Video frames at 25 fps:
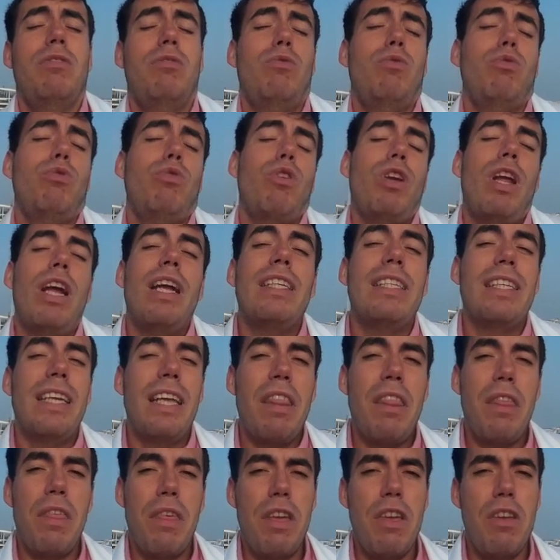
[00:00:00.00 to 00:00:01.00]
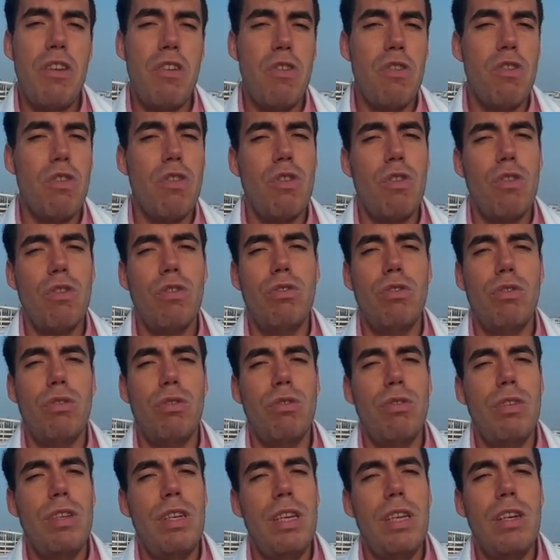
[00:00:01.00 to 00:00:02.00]
tutorial sencillo,
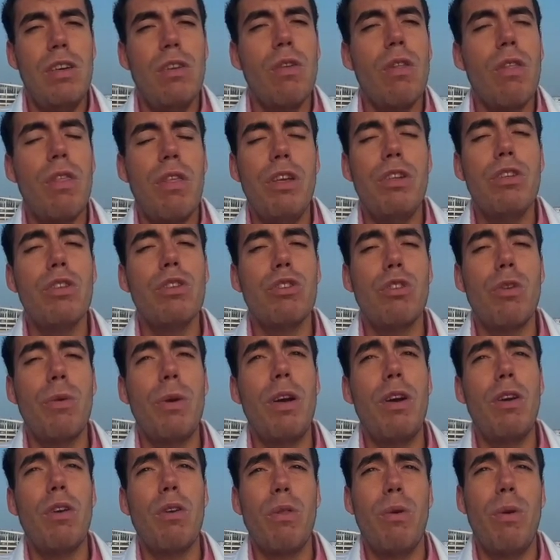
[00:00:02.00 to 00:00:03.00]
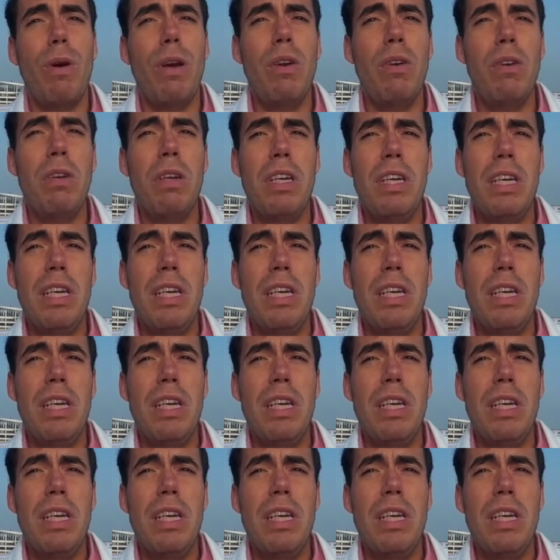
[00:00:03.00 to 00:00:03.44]
corto y conciso sobre el orzuelo